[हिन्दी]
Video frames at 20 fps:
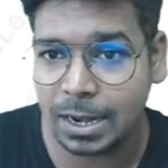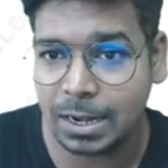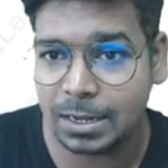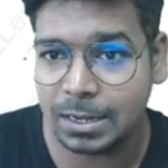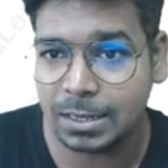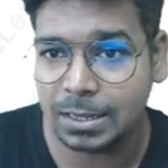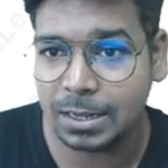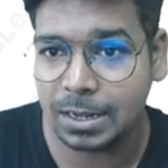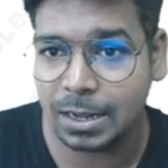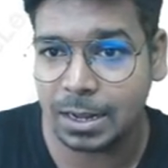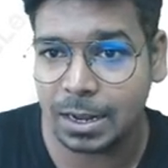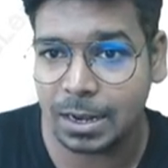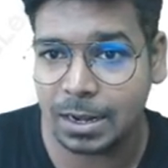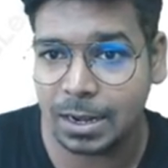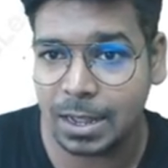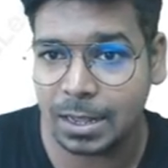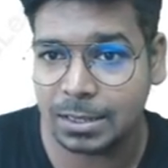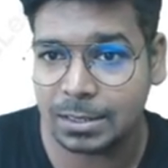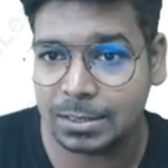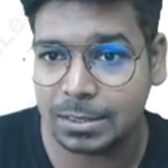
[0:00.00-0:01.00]
एन
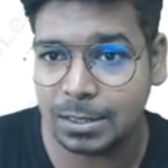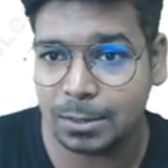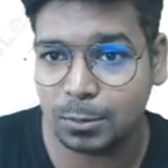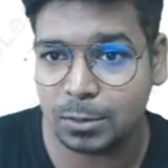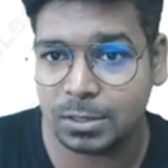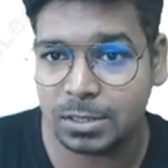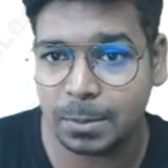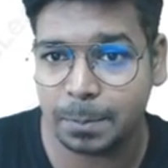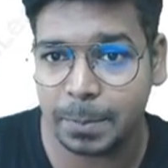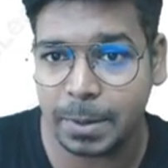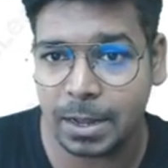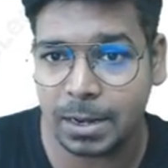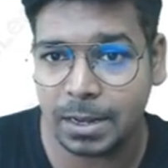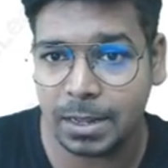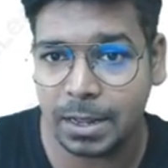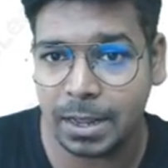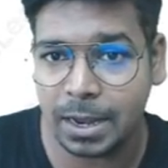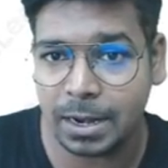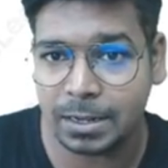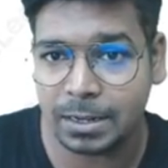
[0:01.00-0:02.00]
टी से उससे
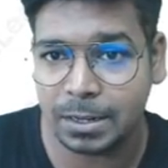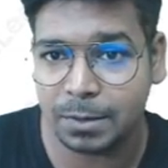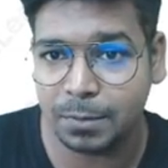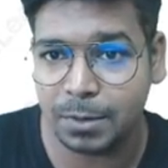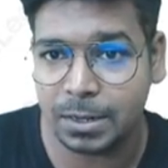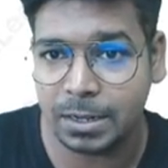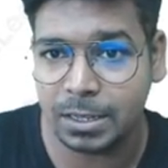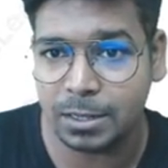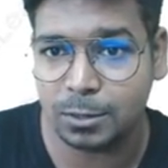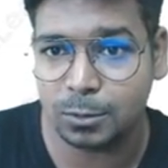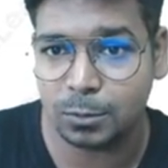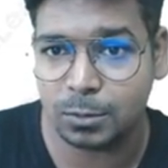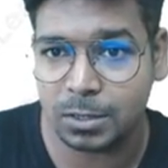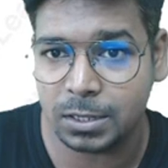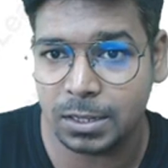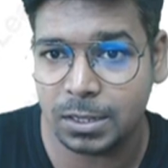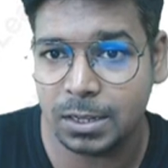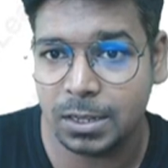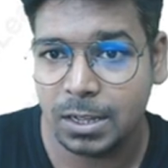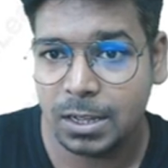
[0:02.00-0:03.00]
पहले एक्टिविटी जो थी